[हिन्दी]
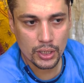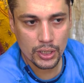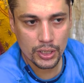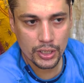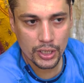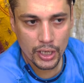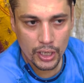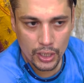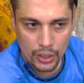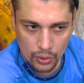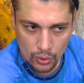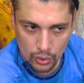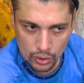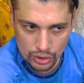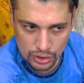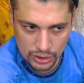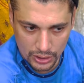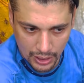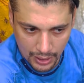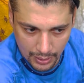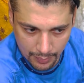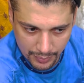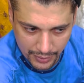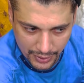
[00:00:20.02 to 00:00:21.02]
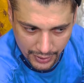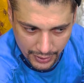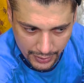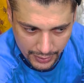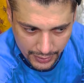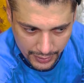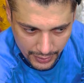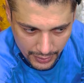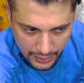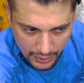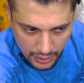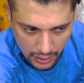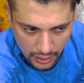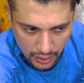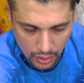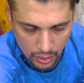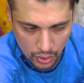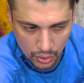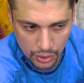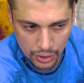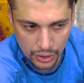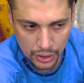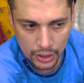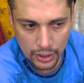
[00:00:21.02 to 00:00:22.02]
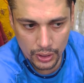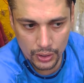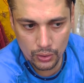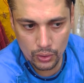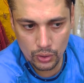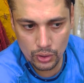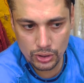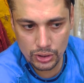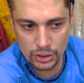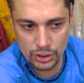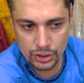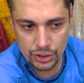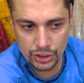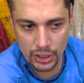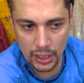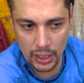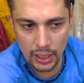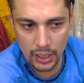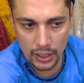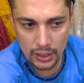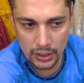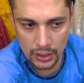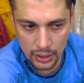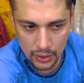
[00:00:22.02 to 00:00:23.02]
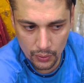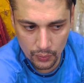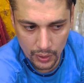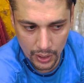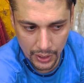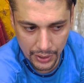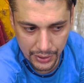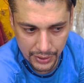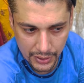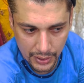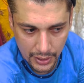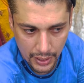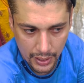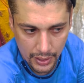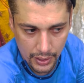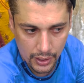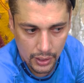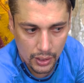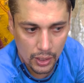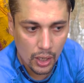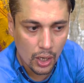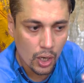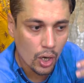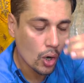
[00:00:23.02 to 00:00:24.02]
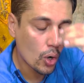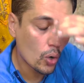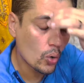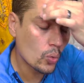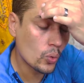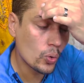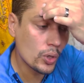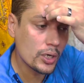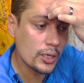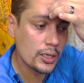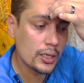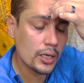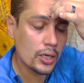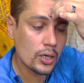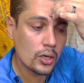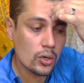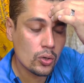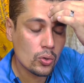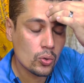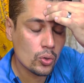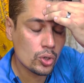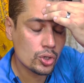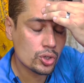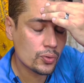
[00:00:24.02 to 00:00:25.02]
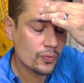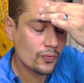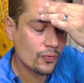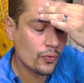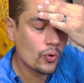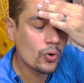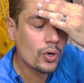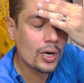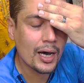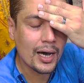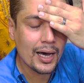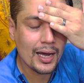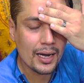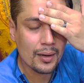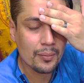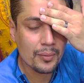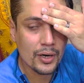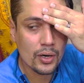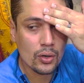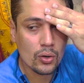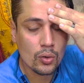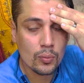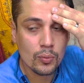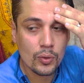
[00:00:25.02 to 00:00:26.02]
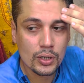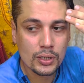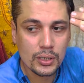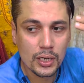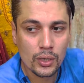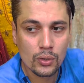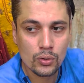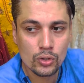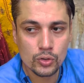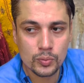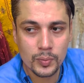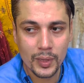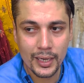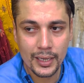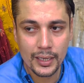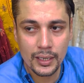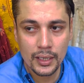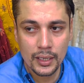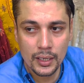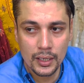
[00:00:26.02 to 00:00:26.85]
डेली रोज़ अपडेट देगा और डेली रोज़ इन नई वैरायटी आएगी वही कुछ फ़ोन आ रहे हैं मेरे को बोलता है यूनुस भाई